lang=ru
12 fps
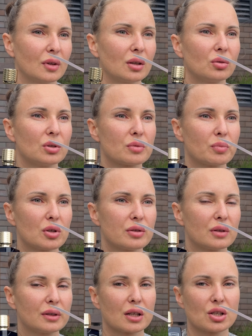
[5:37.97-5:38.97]
Он
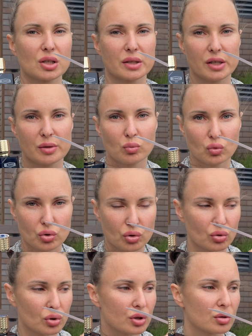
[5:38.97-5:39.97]
использовал также здесь
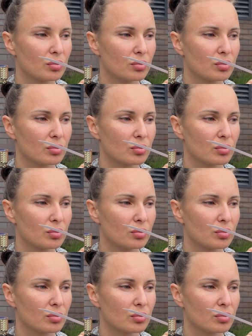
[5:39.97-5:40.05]
мускус,